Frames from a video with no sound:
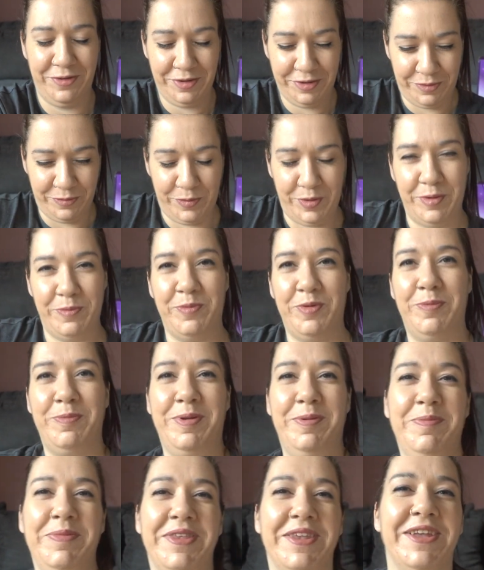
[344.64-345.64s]
First World
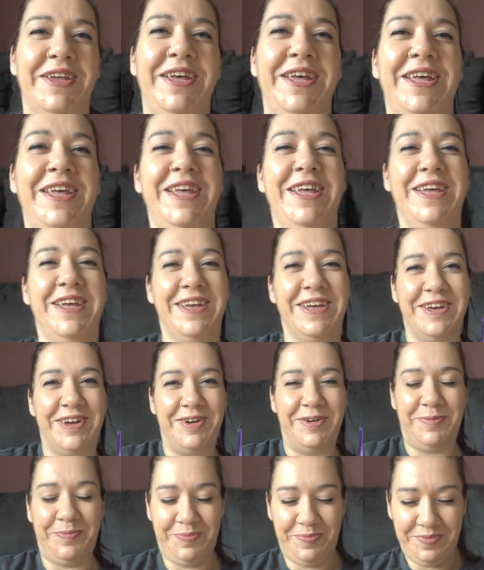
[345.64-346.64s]
Problems,
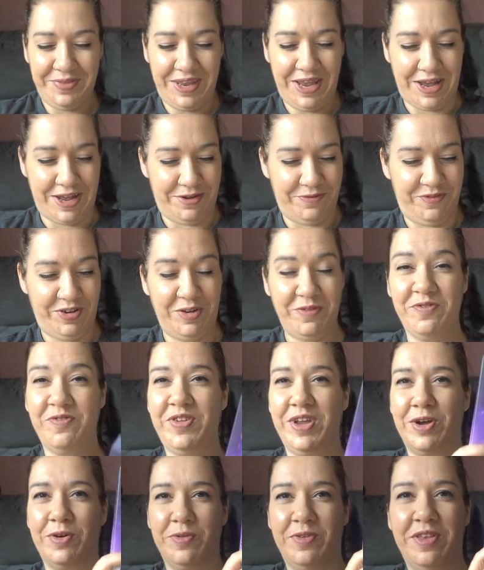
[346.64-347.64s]
ähm, ja, widmen
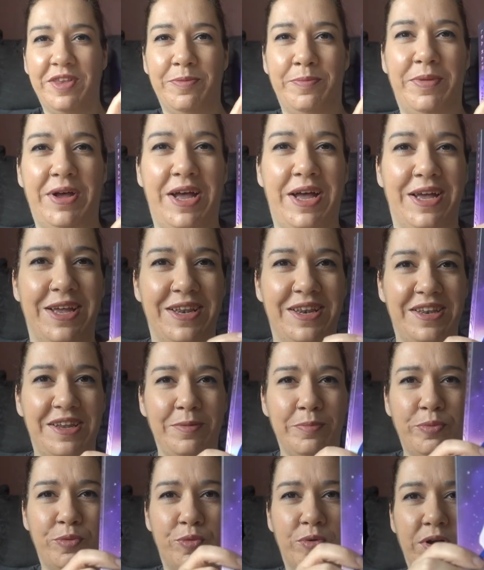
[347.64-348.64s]
wir uns mal
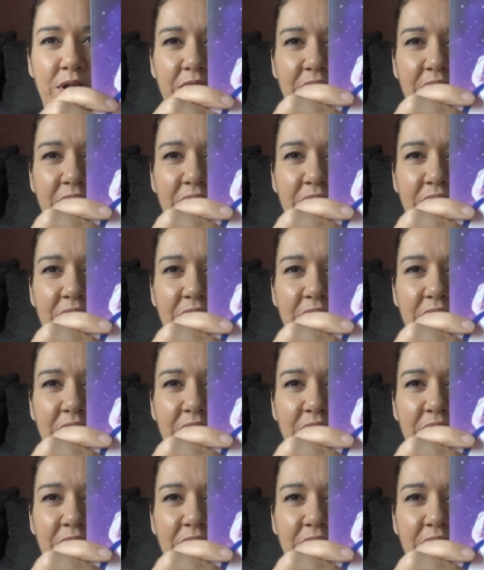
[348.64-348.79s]
dem Buch.